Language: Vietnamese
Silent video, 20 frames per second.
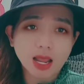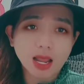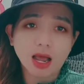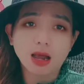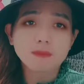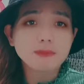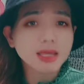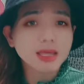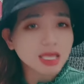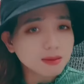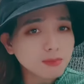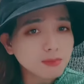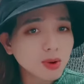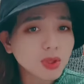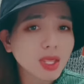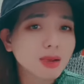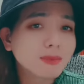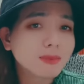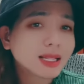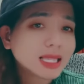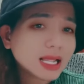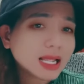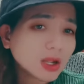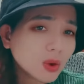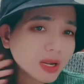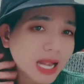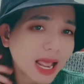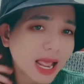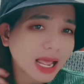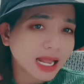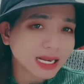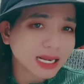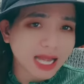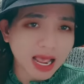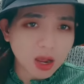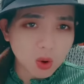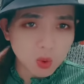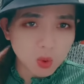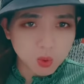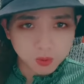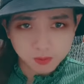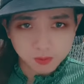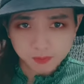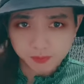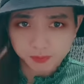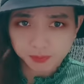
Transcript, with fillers: đỡ biết bao nhiêu mà người ta có đăng ở đâu